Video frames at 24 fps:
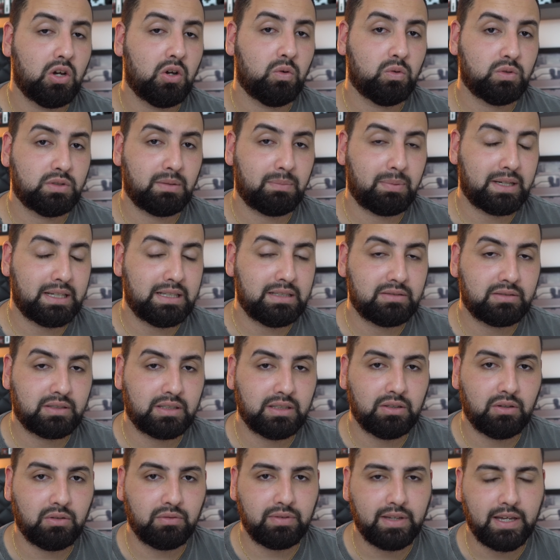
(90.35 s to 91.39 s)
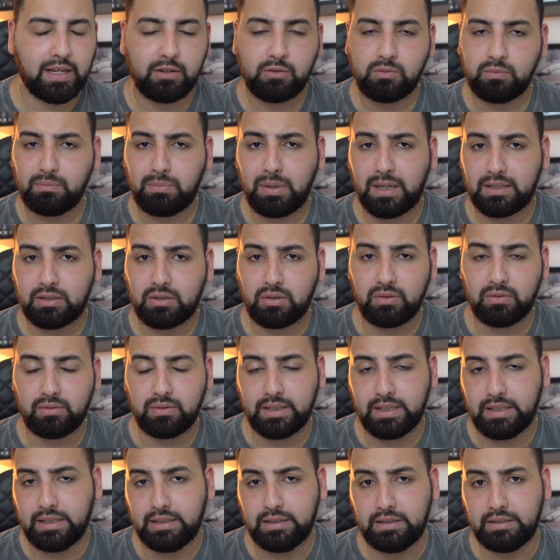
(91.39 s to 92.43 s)
Os aparelhos que não vier com padrão
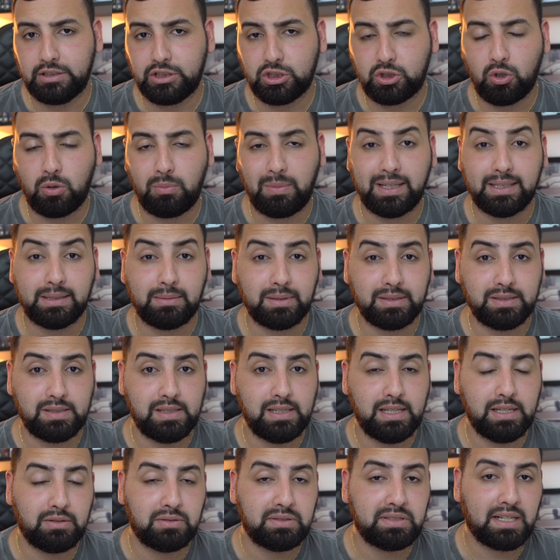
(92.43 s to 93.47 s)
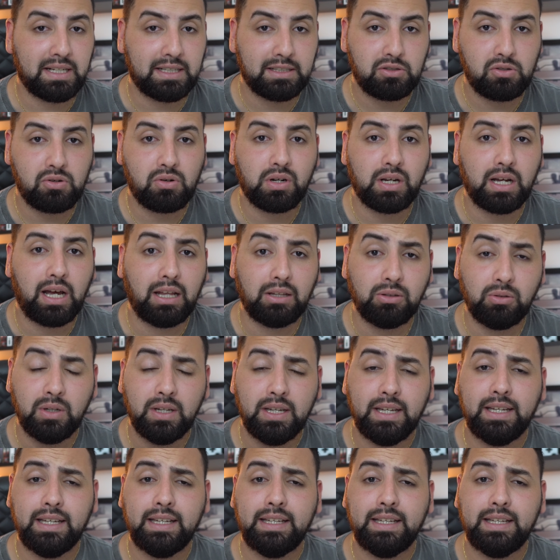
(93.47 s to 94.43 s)
aí de tomada brasileiro será trocado